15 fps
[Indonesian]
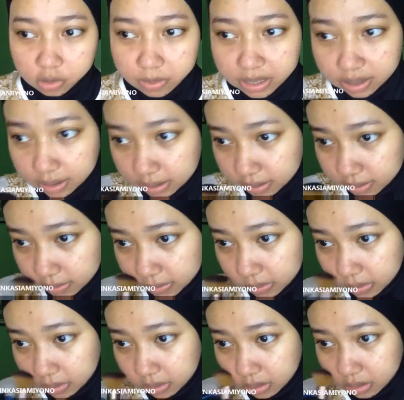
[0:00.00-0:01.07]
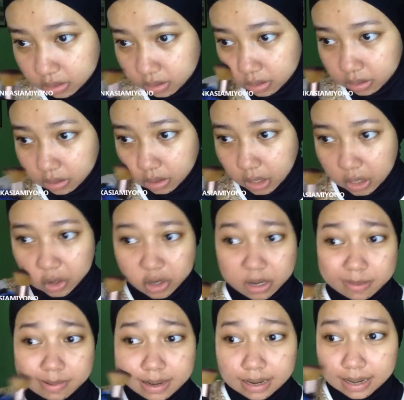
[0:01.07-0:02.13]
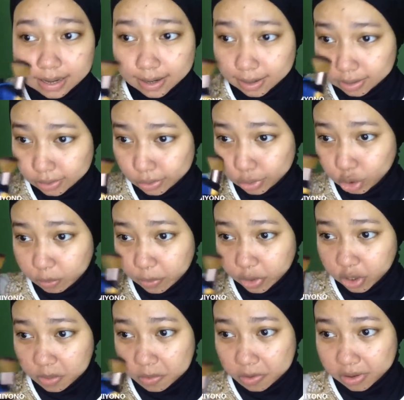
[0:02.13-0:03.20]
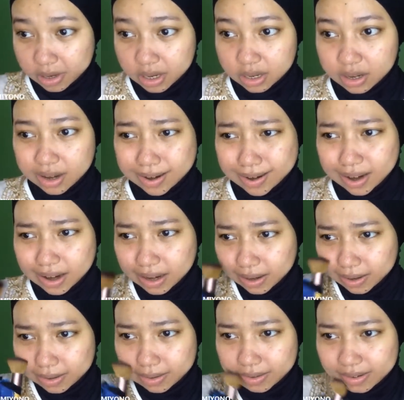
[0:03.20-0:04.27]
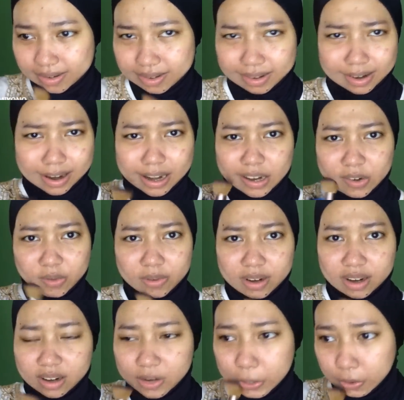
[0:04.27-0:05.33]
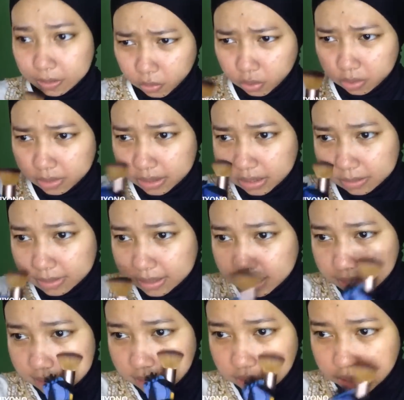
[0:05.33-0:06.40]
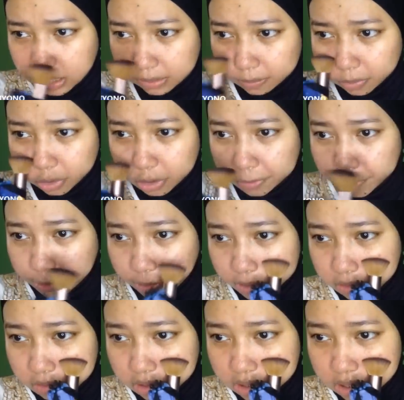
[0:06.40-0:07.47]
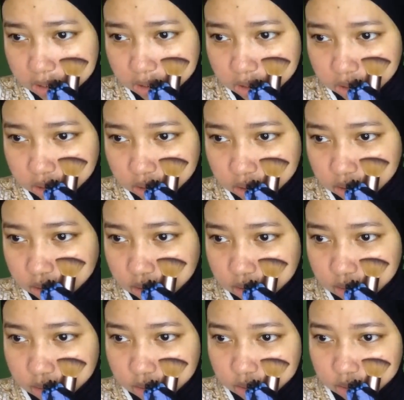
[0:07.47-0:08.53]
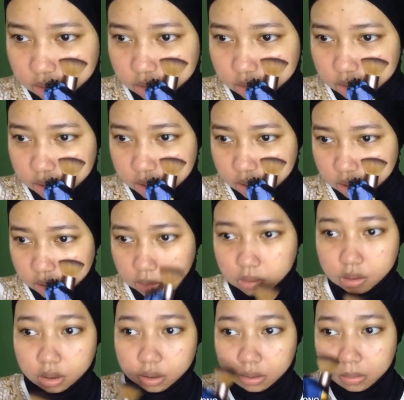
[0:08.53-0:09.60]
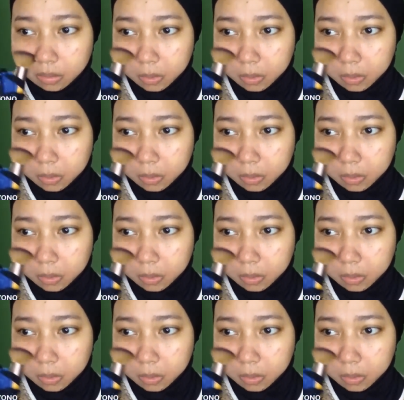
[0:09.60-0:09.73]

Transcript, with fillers: cuman kalau dibilang nutup pori-pori dia nggak terlalu ah gue masih bisa ngeliat pori-pori gue dari sini